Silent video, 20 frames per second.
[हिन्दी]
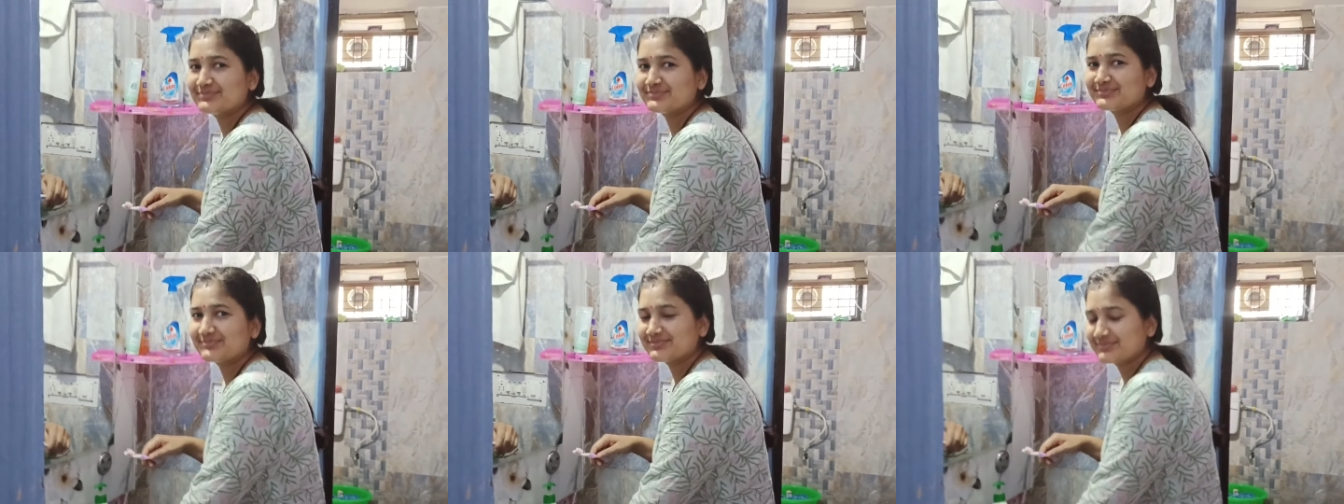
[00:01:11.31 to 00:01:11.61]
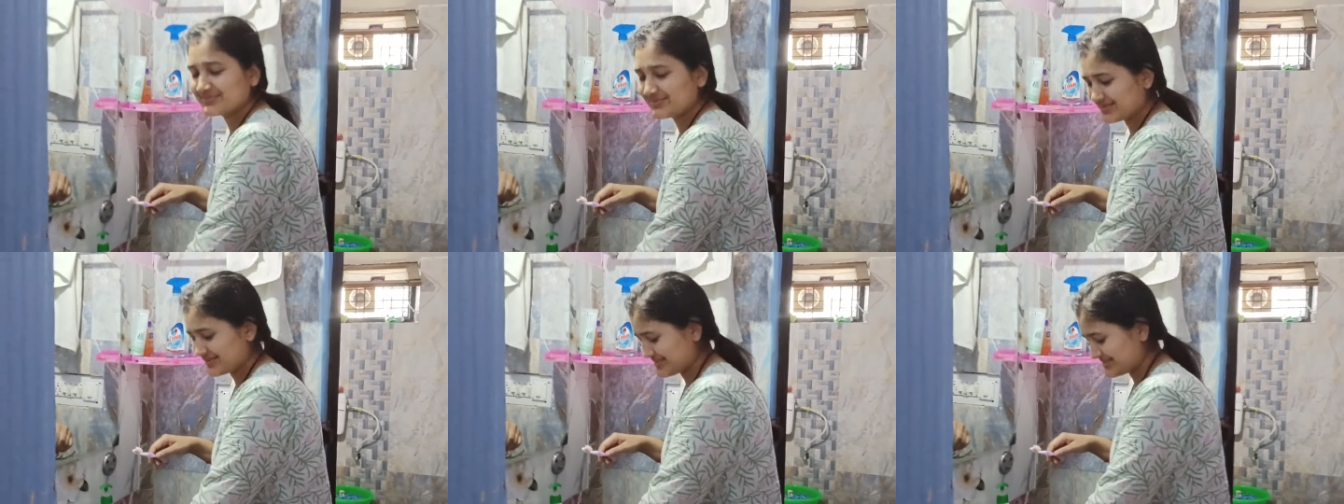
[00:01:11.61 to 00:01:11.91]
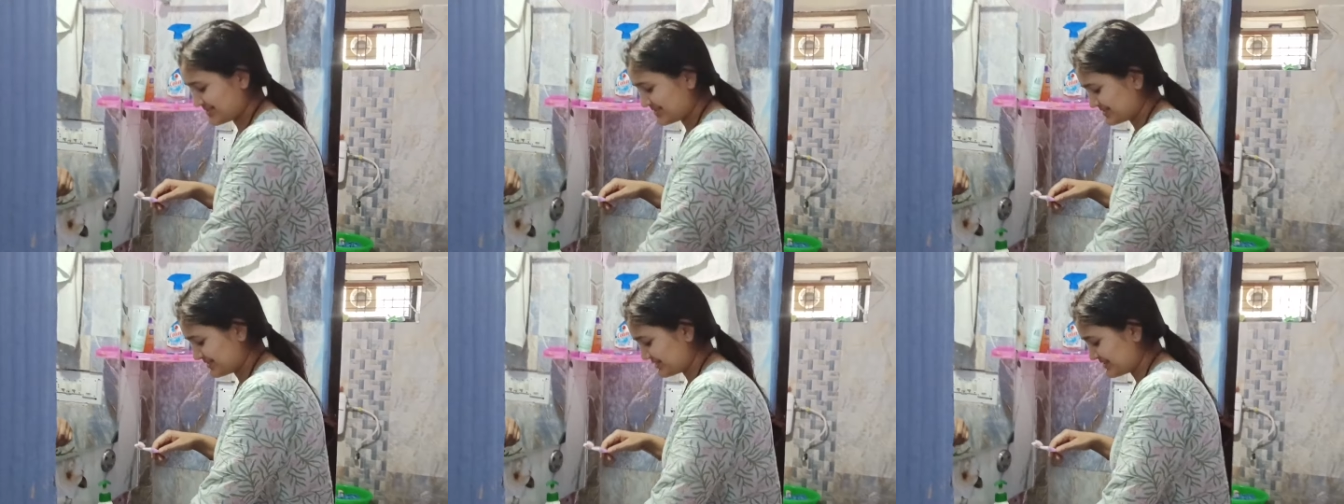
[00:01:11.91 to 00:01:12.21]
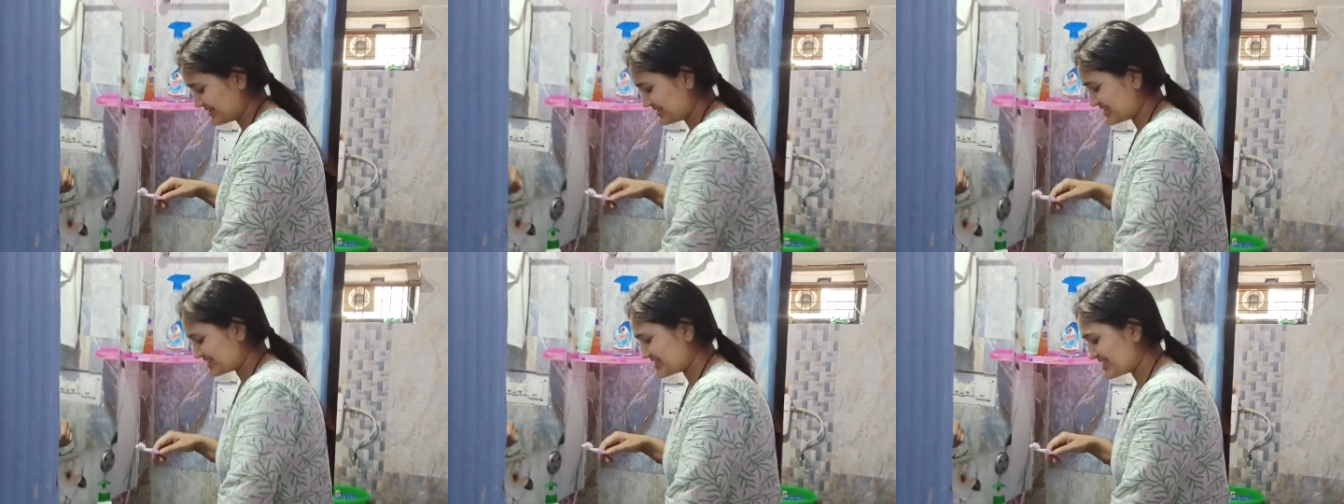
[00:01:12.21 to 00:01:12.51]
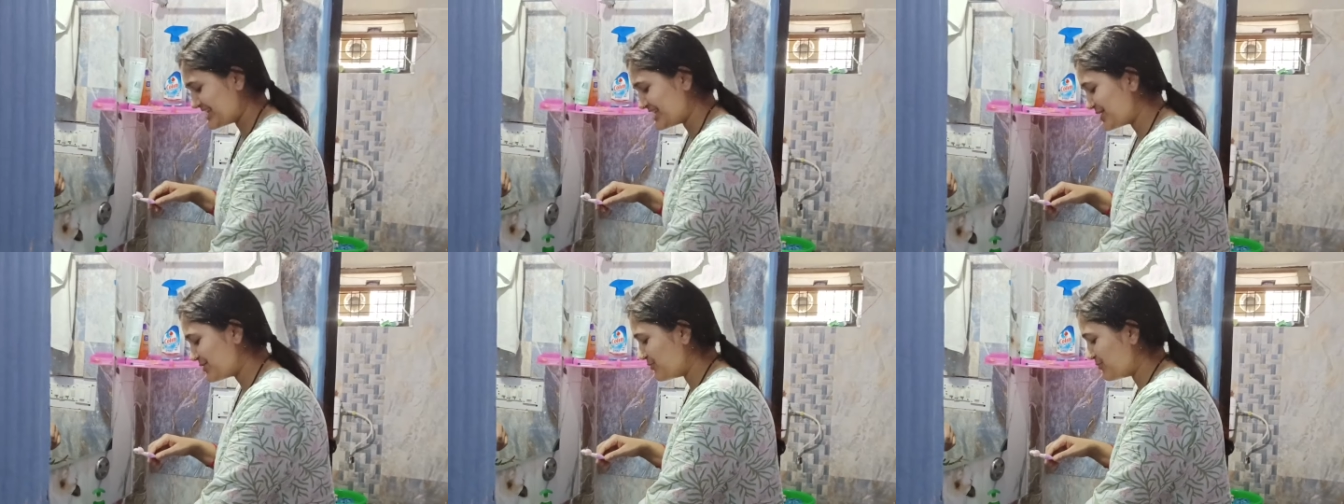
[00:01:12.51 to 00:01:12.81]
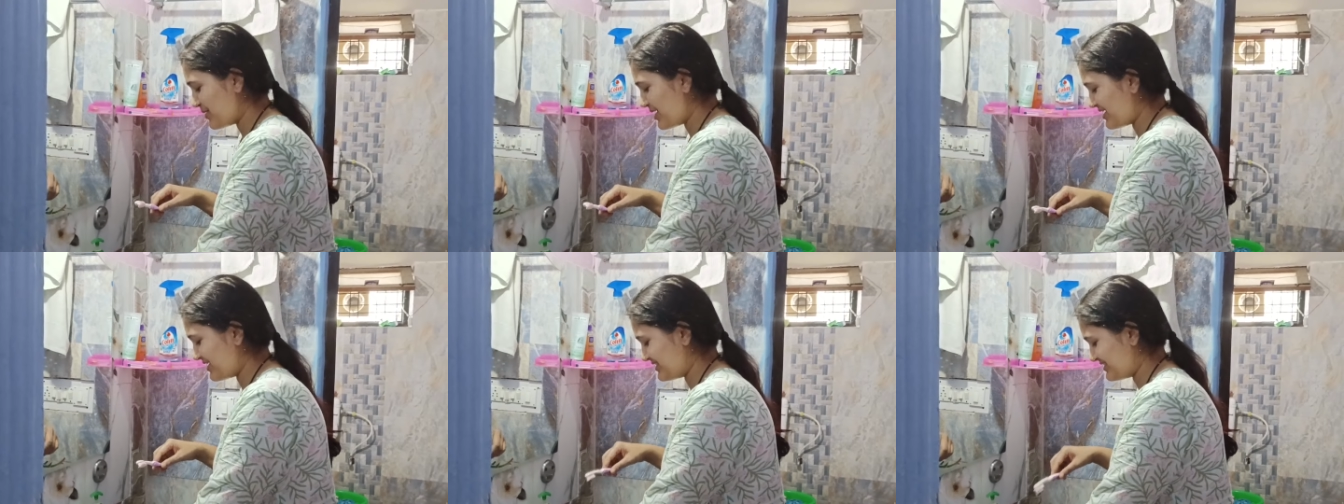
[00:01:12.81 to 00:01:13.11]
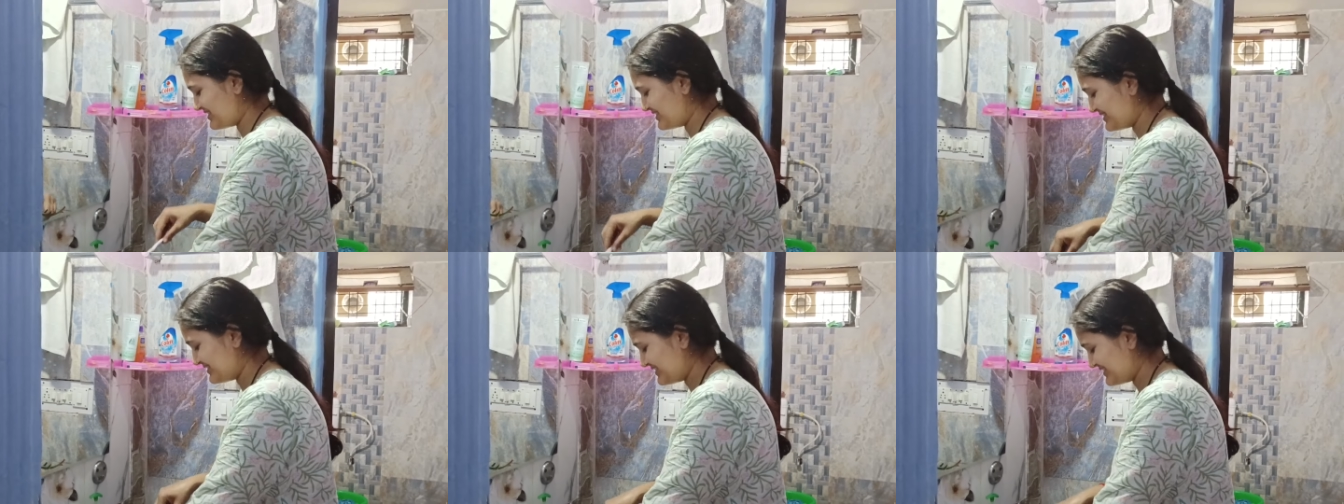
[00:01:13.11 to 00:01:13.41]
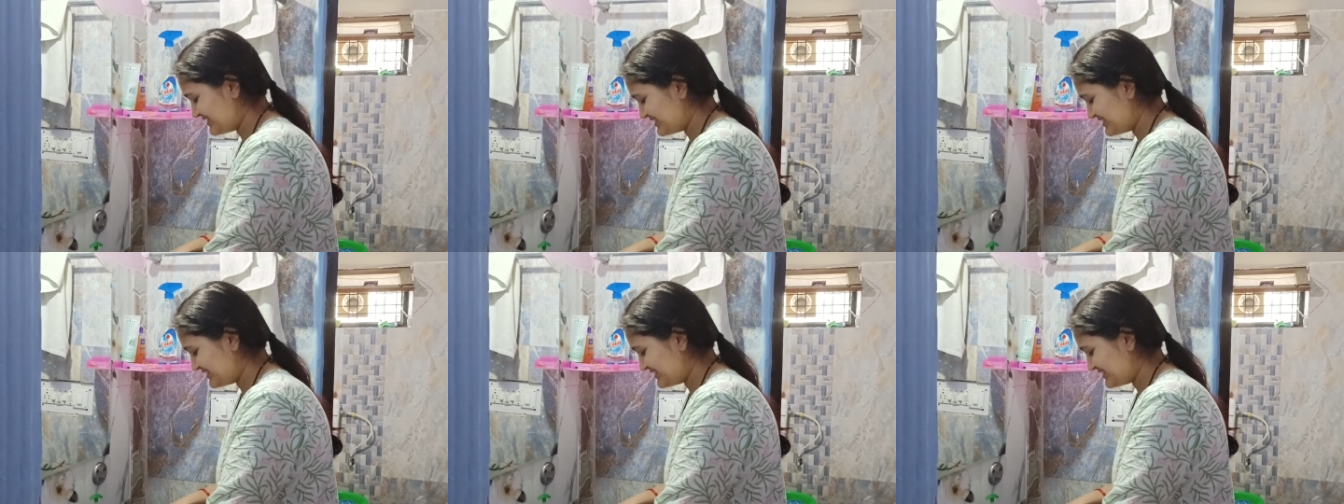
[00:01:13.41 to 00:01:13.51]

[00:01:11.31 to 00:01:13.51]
मेकअप कर लो ठीक हूँ मैं